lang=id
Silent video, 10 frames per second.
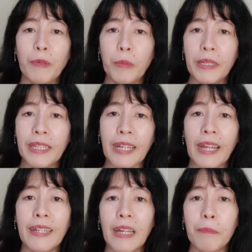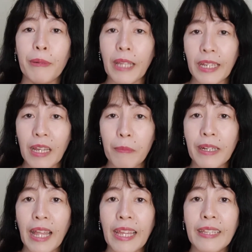pun menikah dengan pria idaman
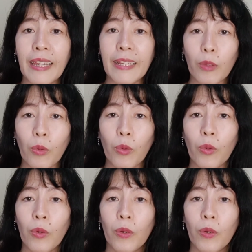lainnya itu.